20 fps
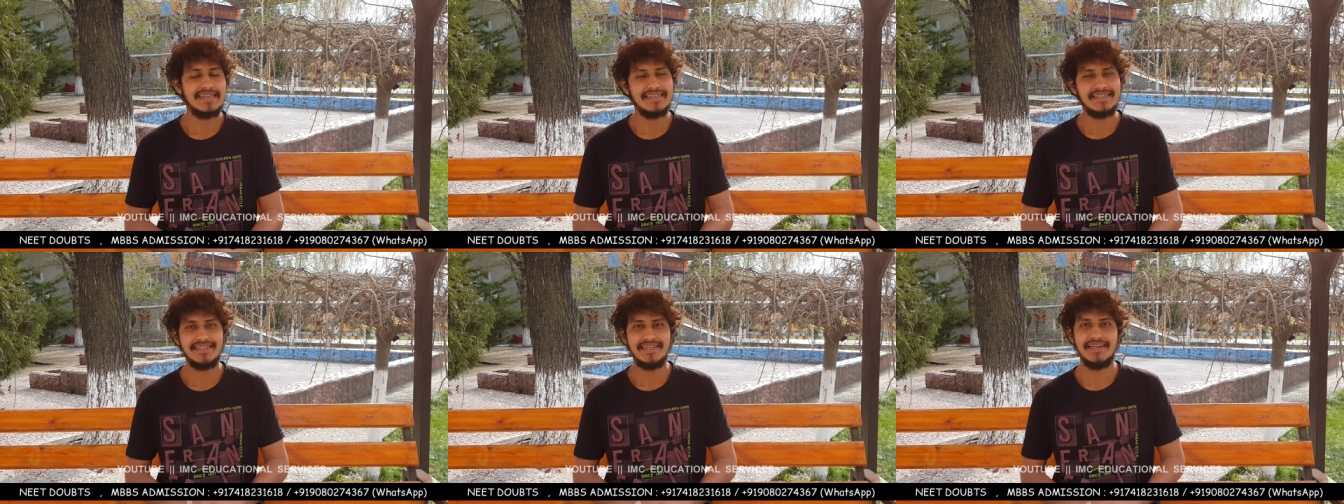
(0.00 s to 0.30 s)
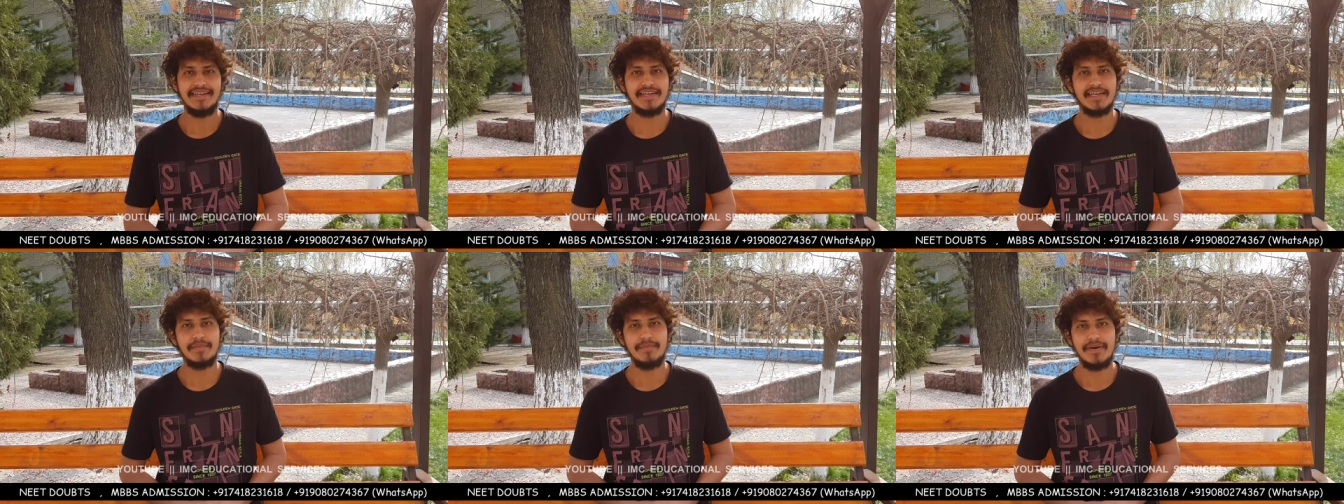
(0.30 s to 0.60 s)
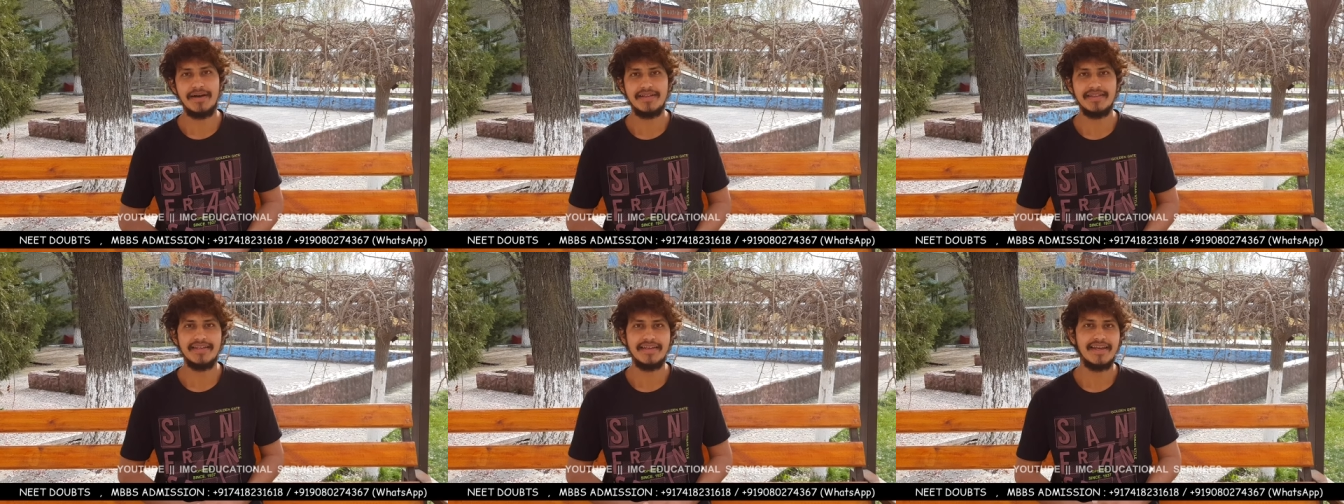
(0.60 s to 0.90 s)
ஈஸியாக நீங்கள்
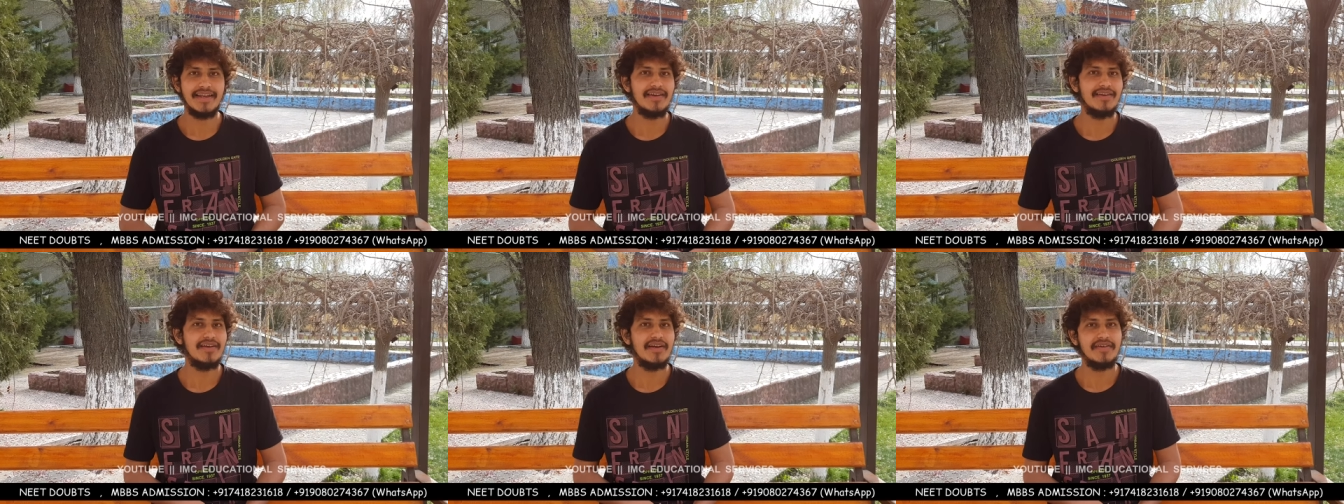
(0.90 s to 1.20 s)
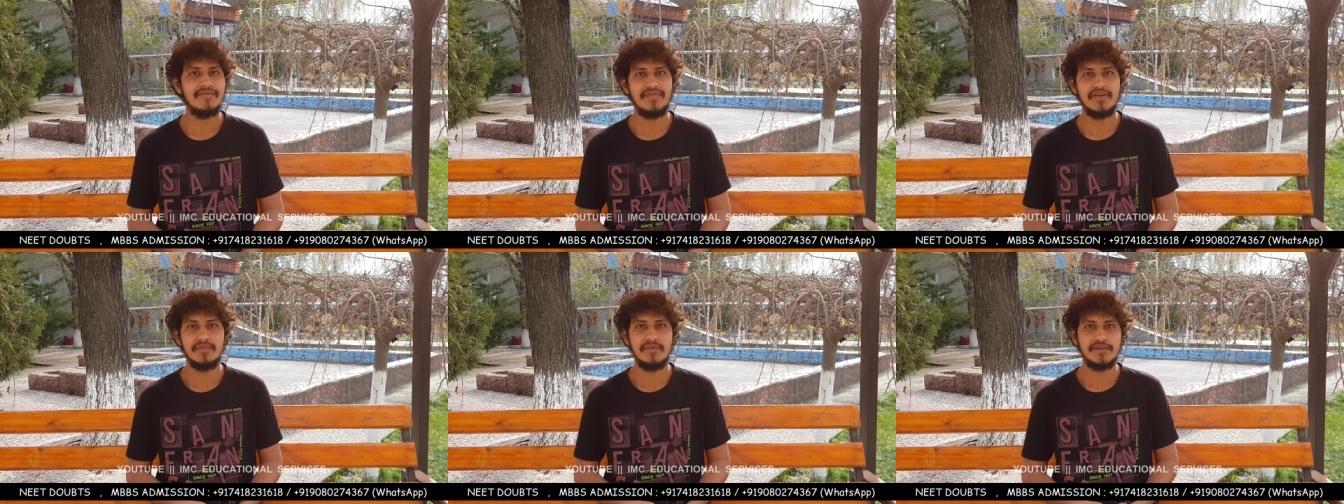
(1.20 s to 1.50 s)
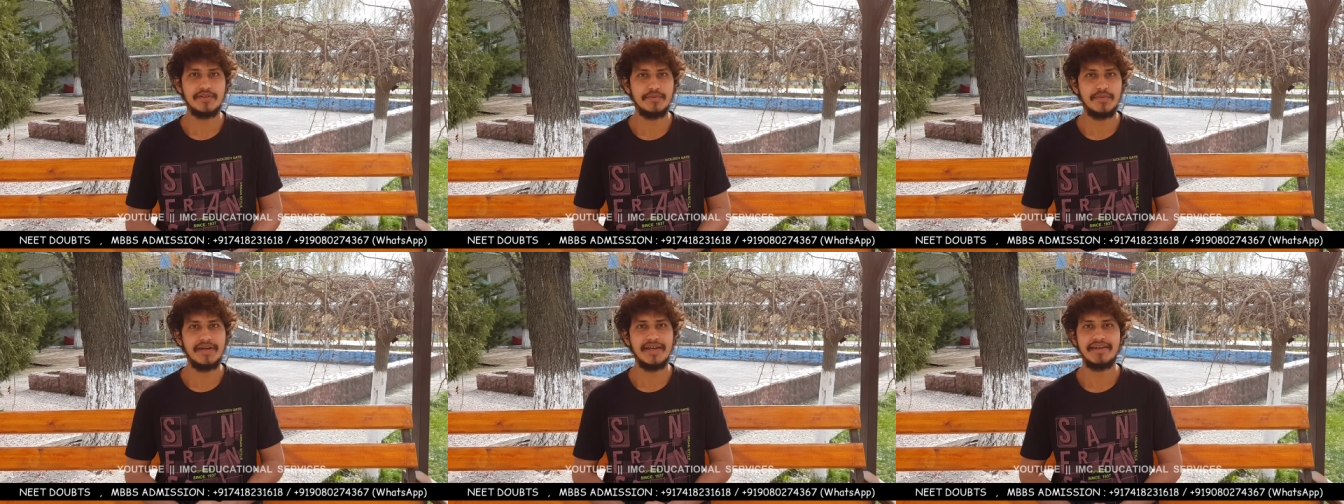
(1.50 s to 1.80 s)
பார்த்து எல்லா
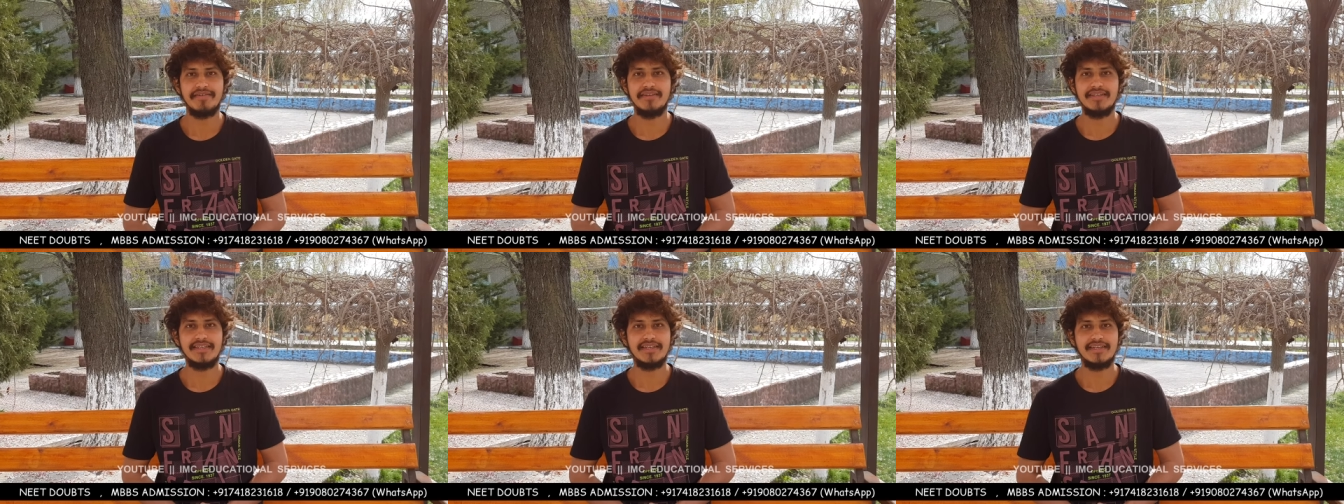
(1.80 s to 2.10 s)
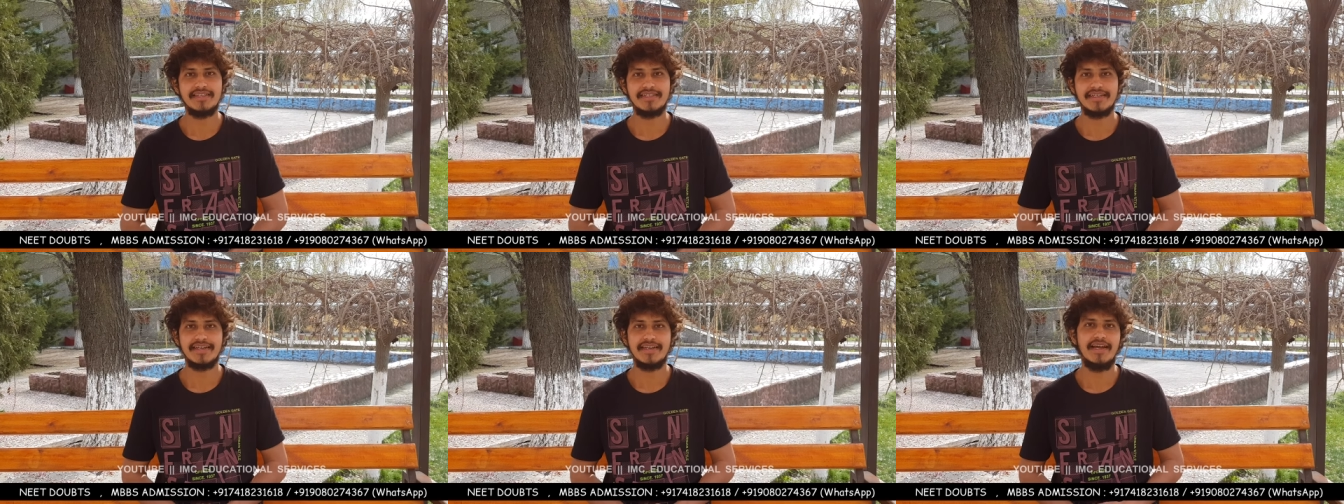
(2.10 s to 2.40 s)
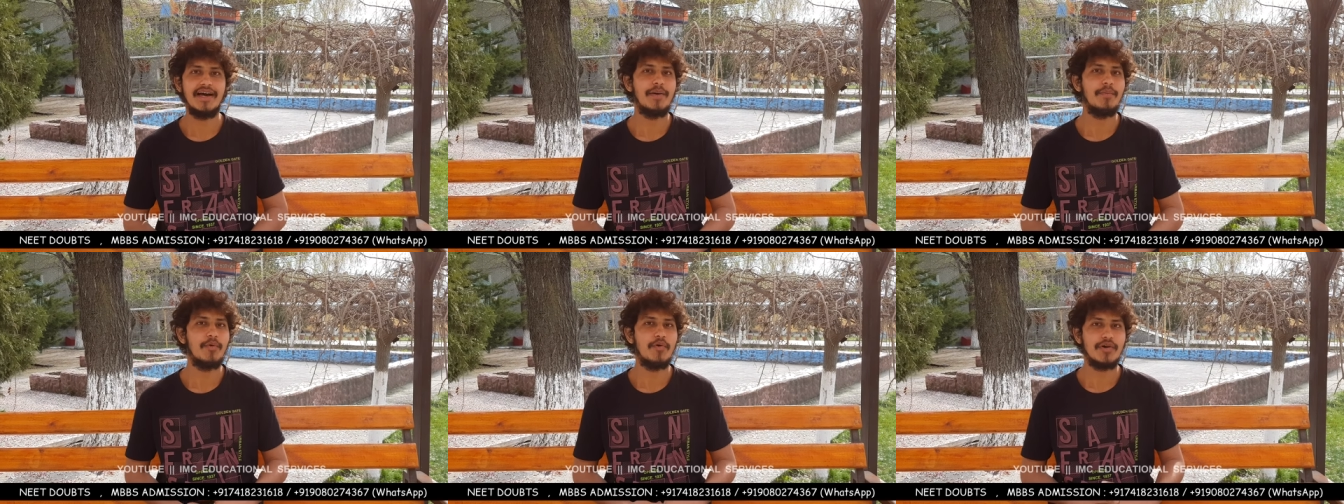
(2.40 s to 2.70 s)
இன்ஃபர்மேஷனுமே நீங்கள் வந்து
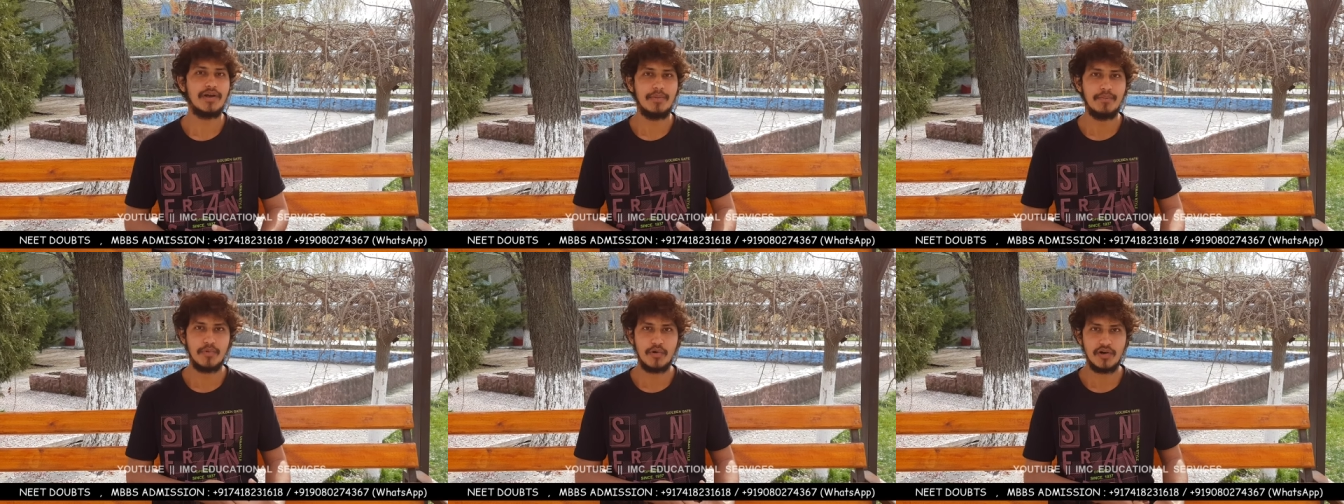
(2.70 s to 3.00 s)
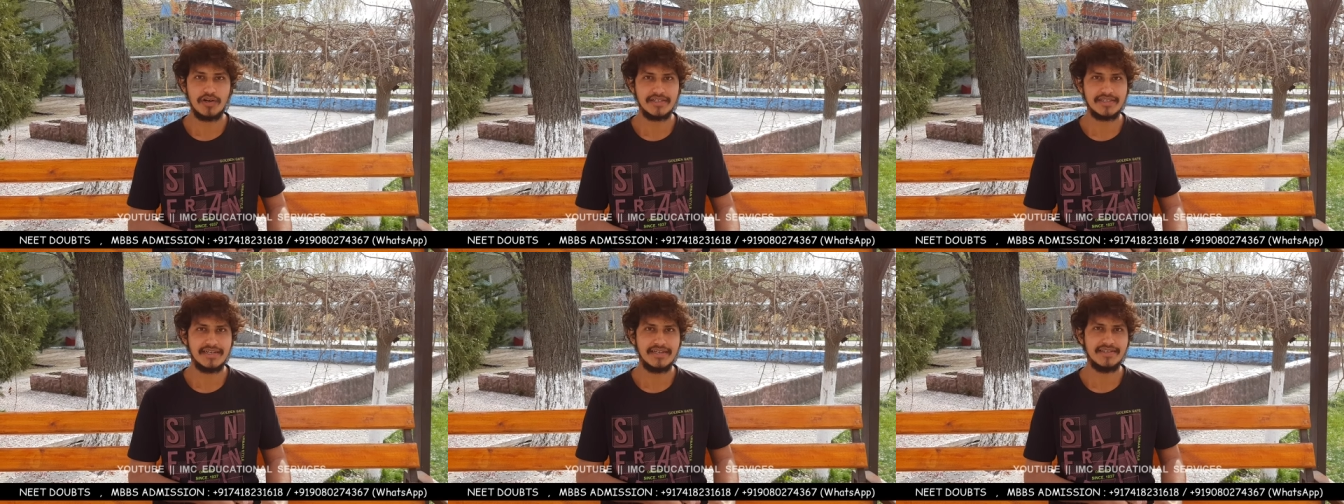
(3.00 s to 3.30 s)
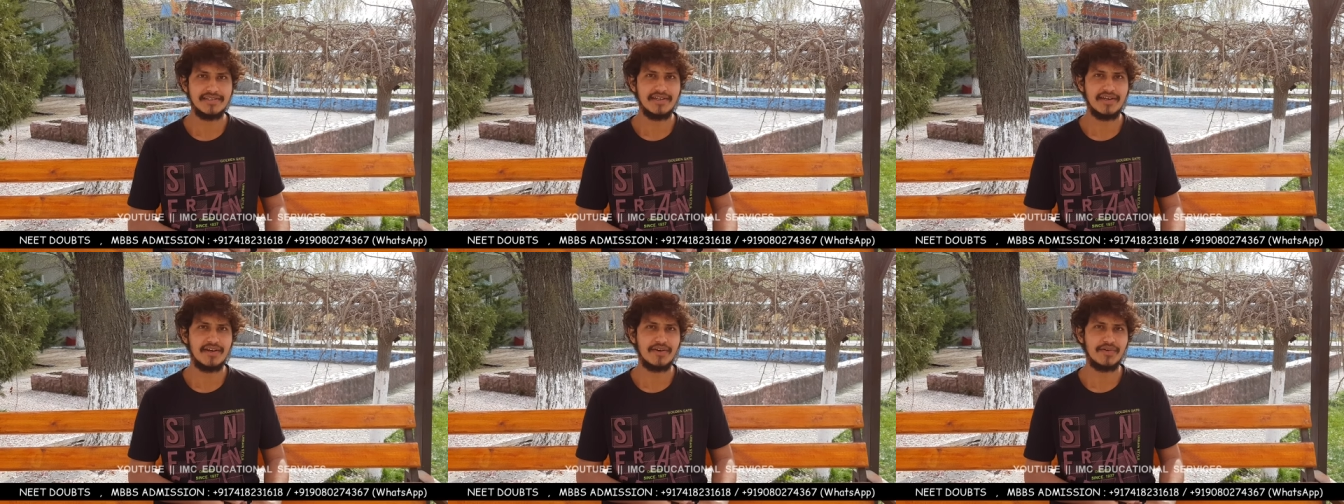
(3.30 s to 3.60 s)
தெரிஞ்சுக்கலாம் அபவுட் அப்ராட் ஸ்டடீஸாக